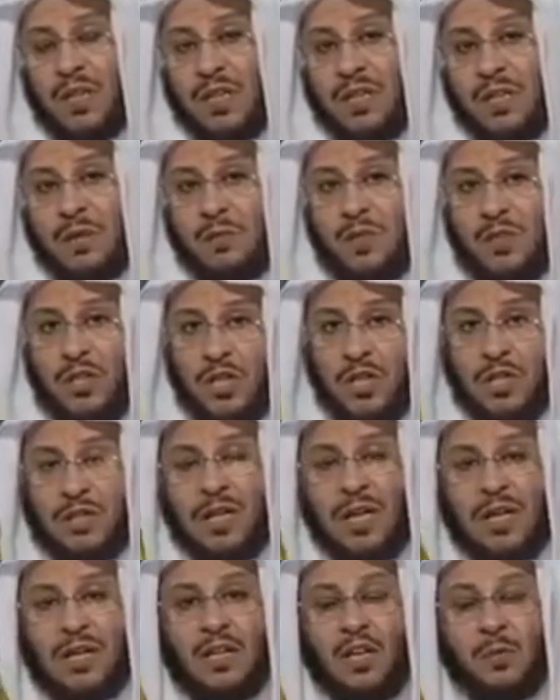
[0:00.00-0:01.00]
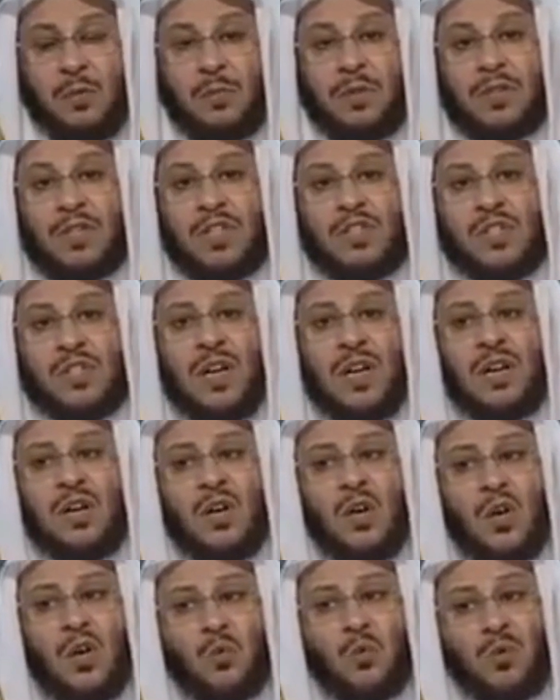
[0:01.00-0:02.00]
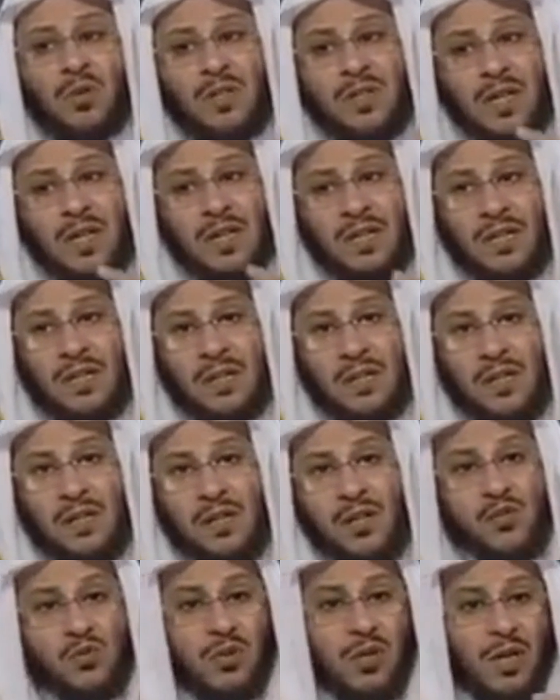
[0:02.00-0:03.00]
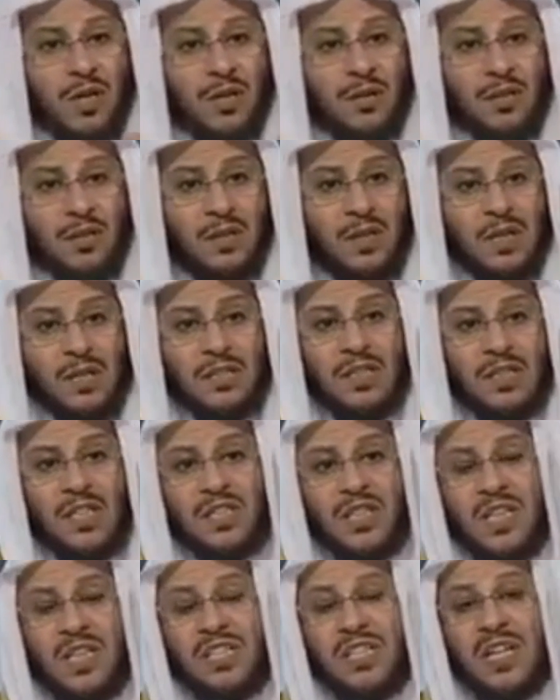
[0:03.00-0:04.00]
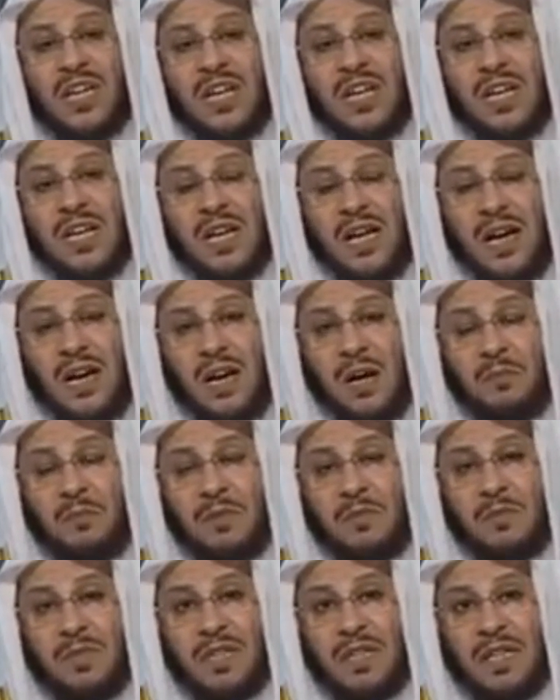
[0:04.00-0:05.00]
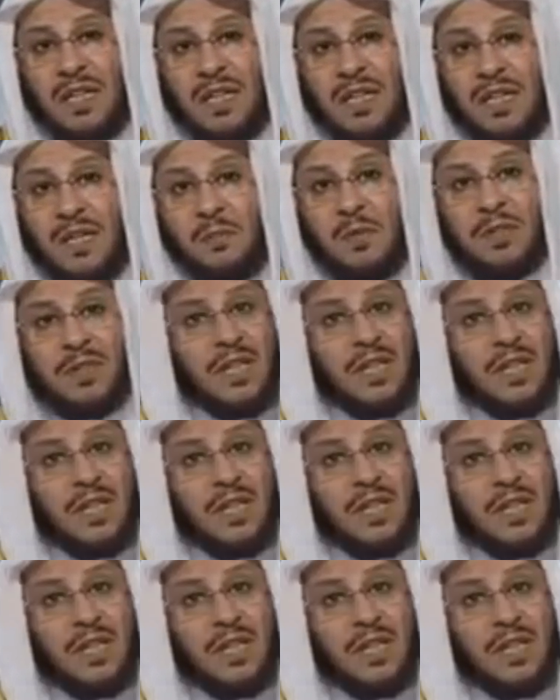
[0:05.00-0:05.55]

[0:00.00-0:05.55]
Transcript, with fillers: اليمين هي يتعلق بالنساء ولذلك للرجل ان يستسر بملك اليمين